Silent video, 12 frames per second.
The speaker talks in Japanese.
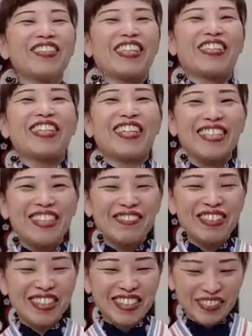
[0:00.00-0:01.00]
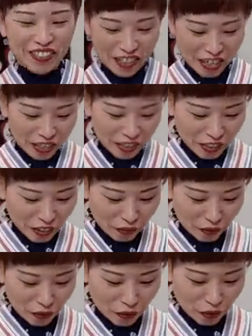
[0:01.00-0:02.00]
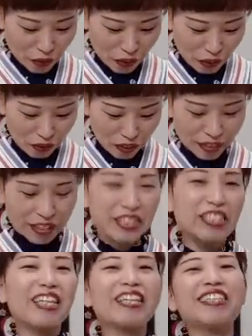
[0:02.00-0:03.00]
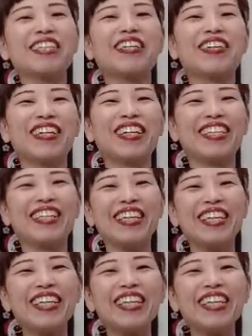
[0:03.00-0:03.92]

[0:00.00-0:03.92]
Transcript: 言ってくださいましたけどねやっぱちょっと違う感じしたって言われて